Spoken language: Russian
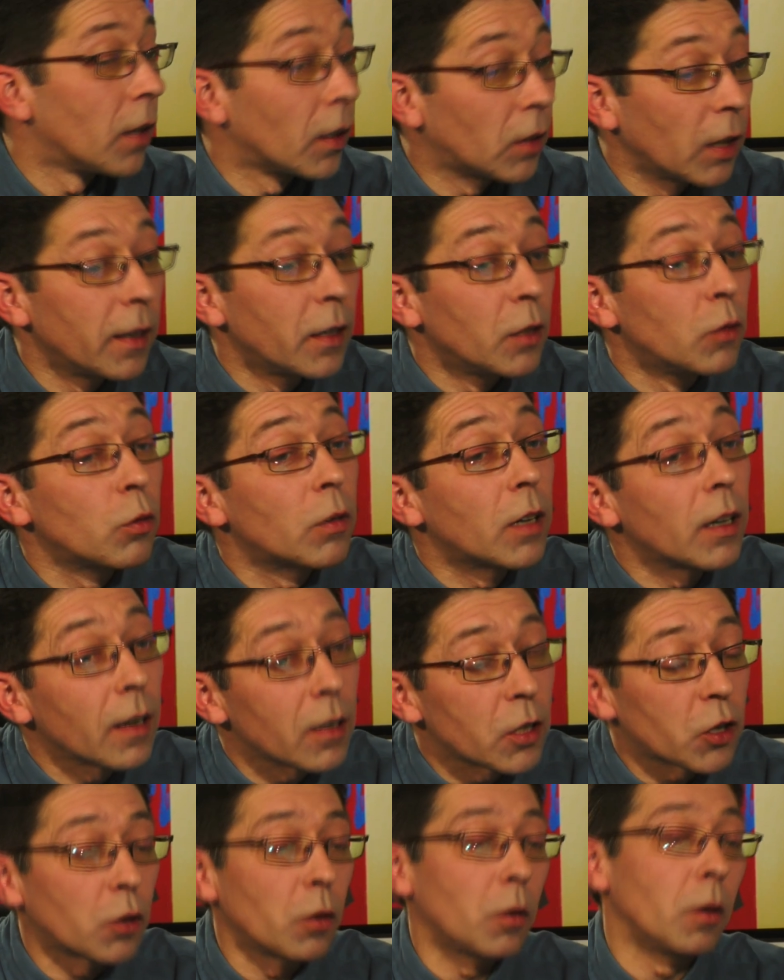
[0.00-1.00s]
Наталья, ну
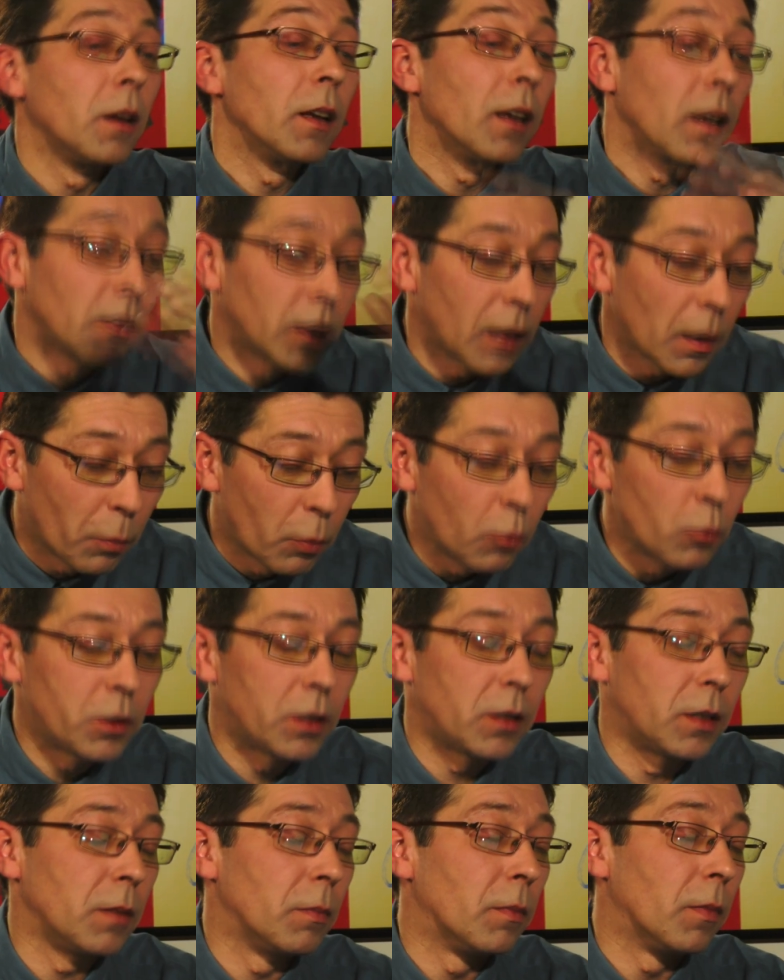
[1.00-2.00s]
хорошо.
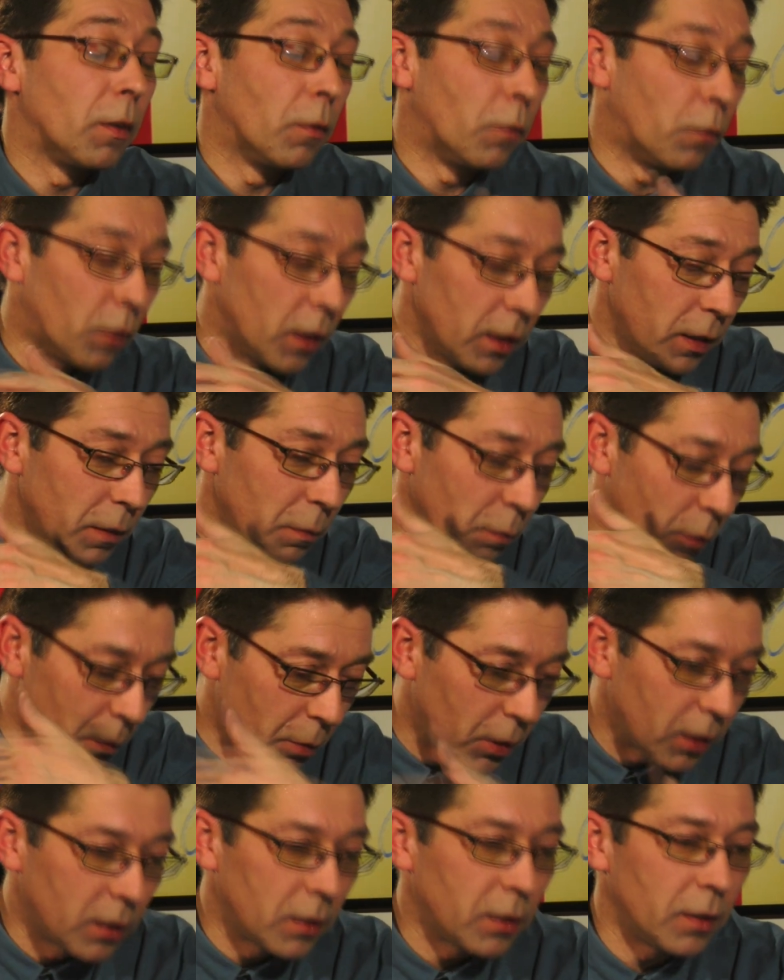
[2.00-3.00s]
Допустим, вы
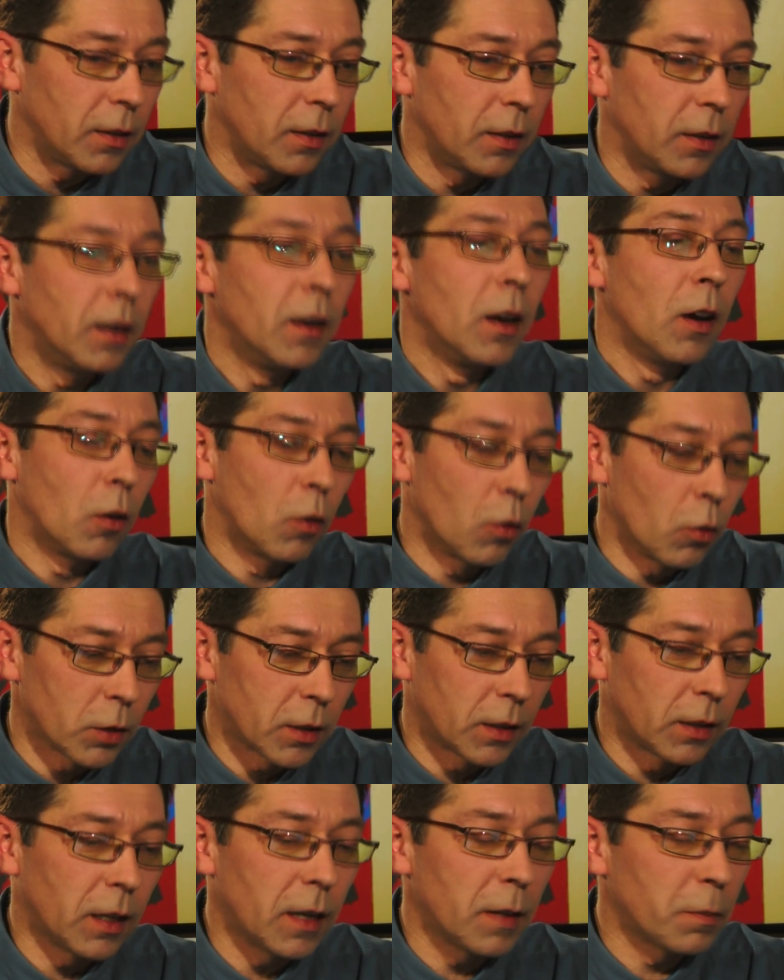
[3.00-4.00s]
победили.
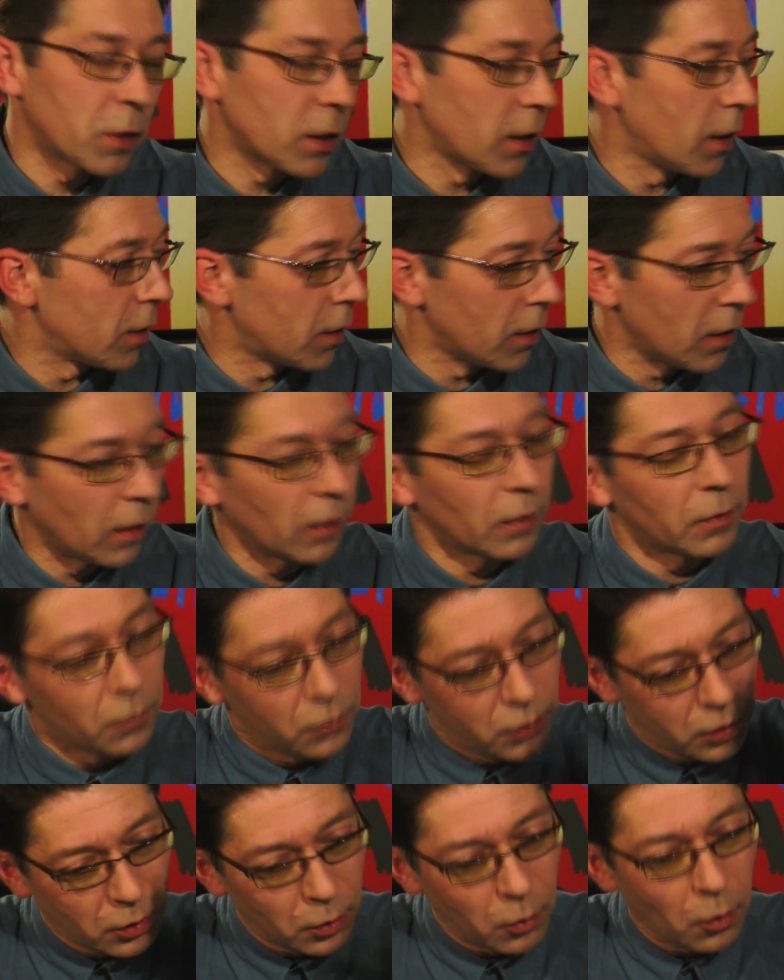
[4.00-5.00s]
Госдеп сказал,
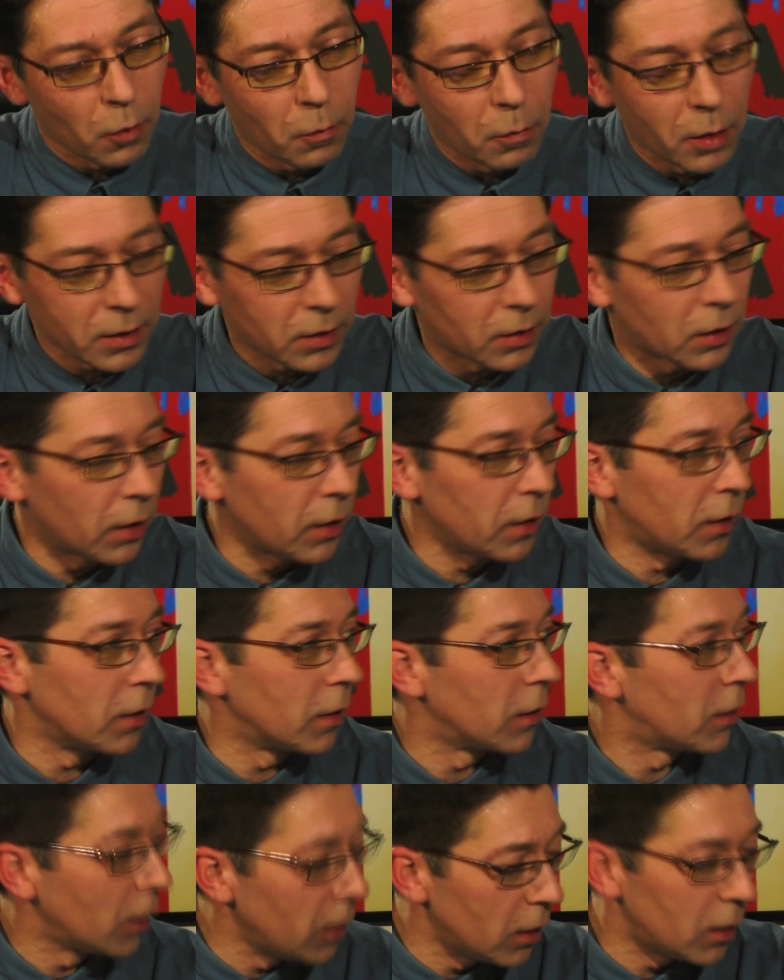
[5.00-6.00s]
все,
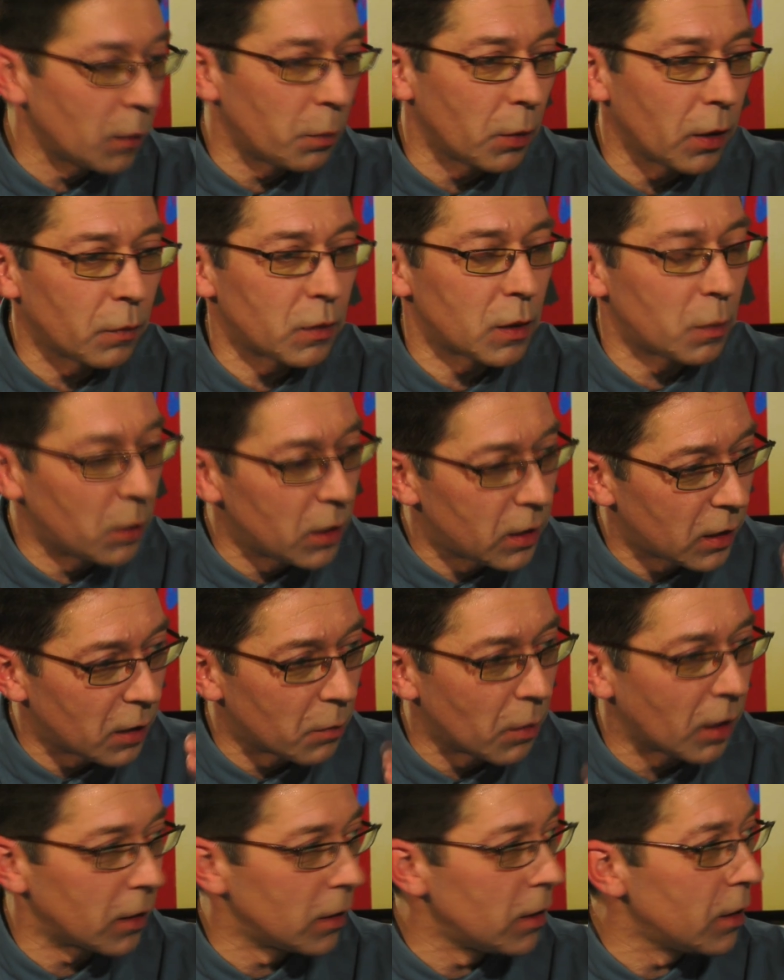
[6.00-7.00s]
Бастрыкин, ты теперь в списке
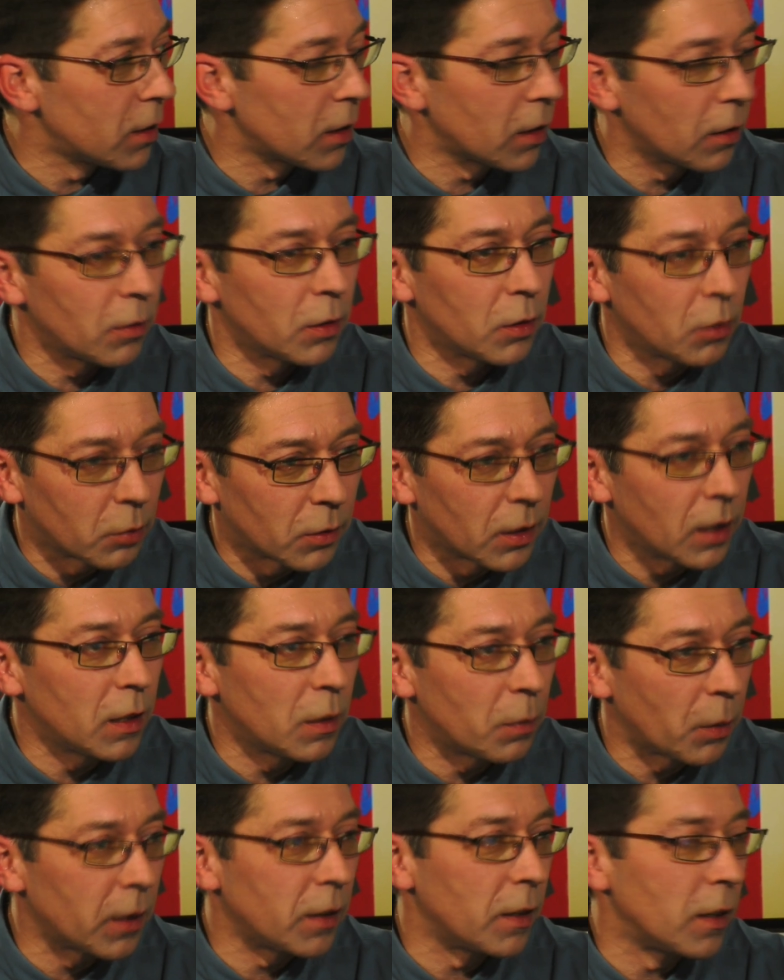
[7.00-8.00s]
Магнитского никуда
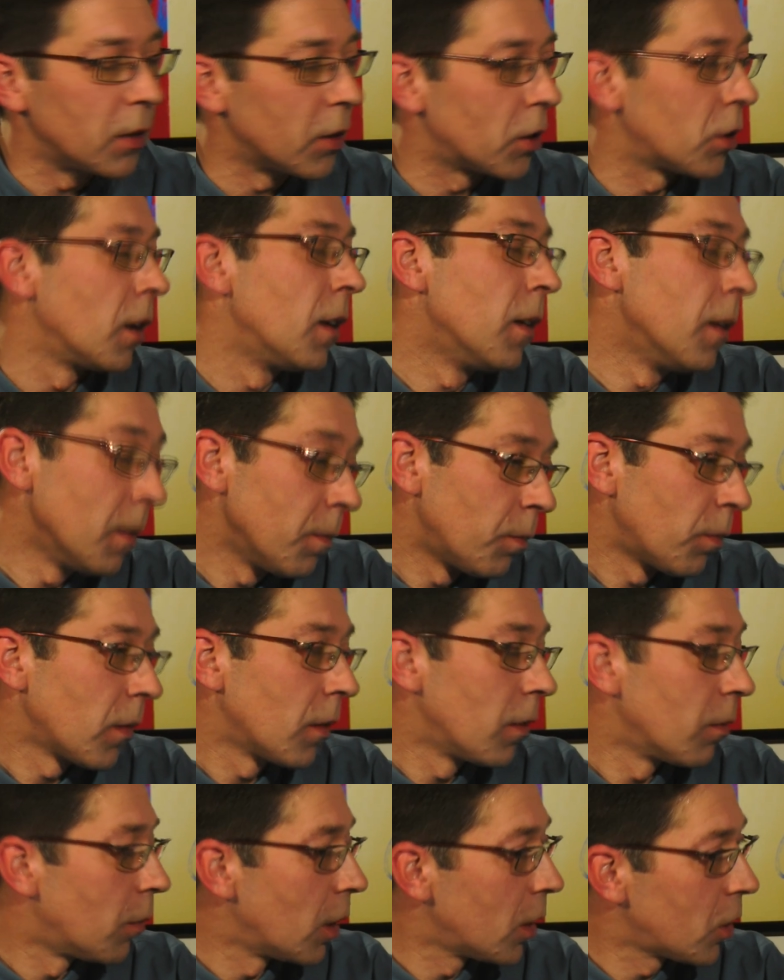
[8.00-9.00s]
не поедешь.
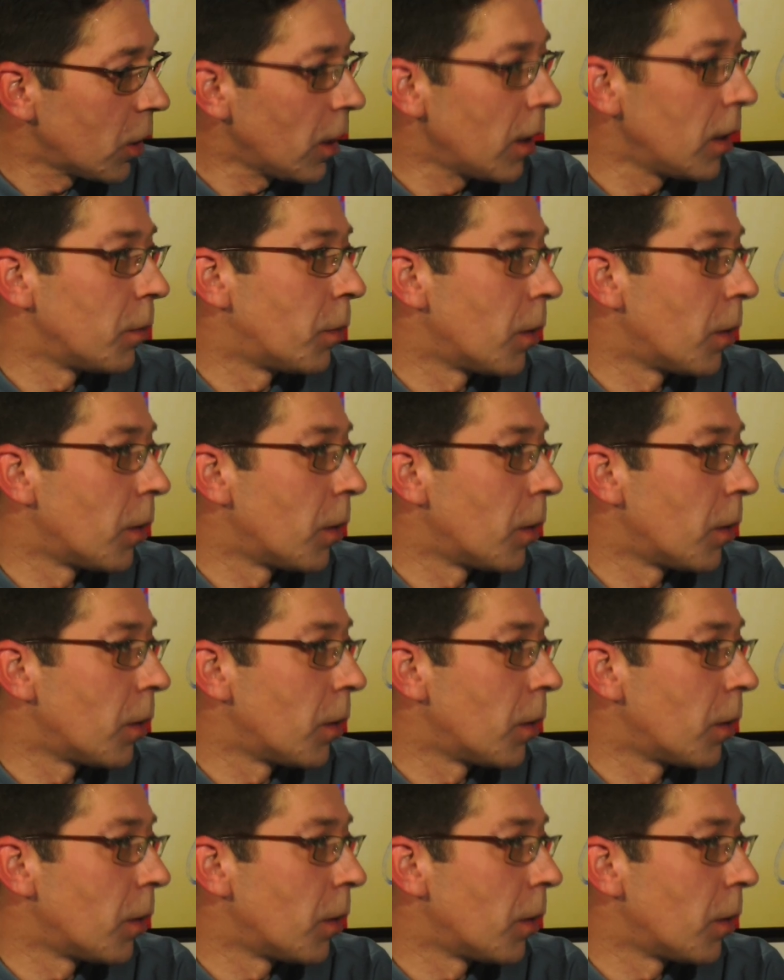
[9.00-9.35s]
Большая ли